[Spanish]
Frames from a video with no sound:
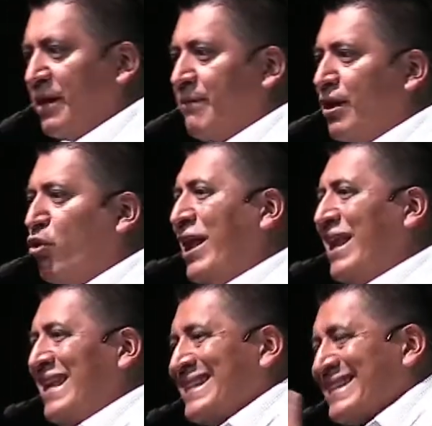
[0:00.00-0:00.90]
que ver cuál
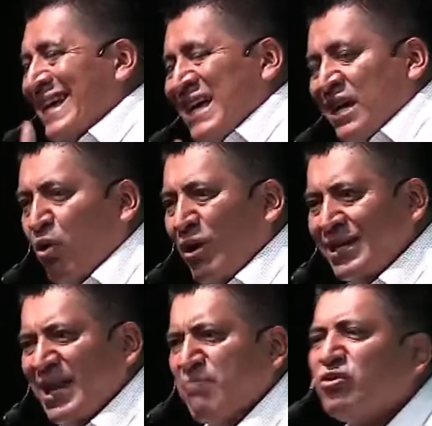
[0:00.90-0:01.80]
es, cuál
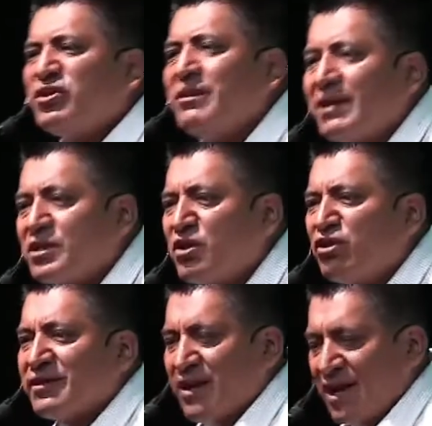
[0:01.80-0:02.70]
es la motivación
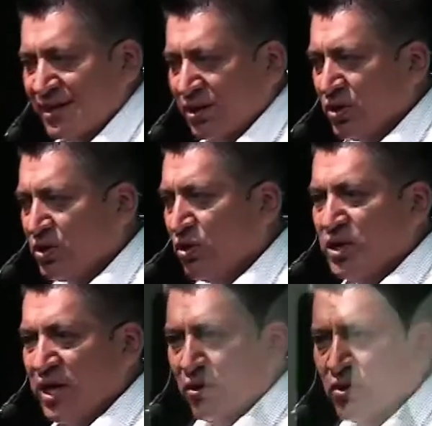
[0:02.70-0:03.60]
detrás de esos
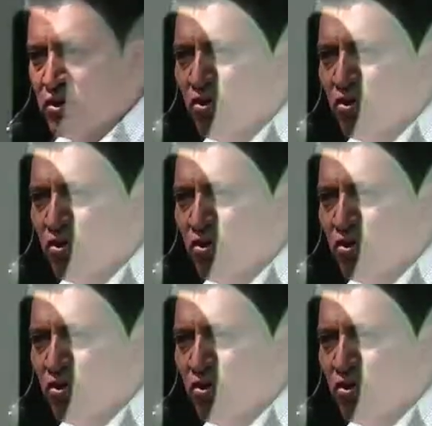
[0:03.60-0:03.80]
consejos.